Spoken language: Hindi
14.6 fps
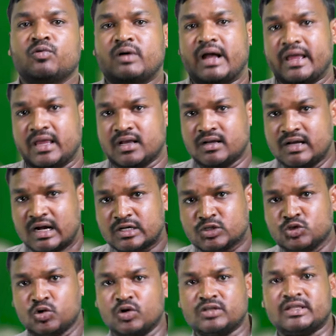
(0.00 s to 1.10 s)
का एक
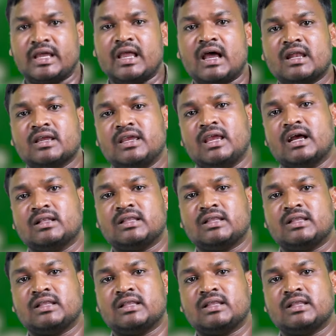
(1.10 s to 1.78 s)
गठजोड़ तैयार किया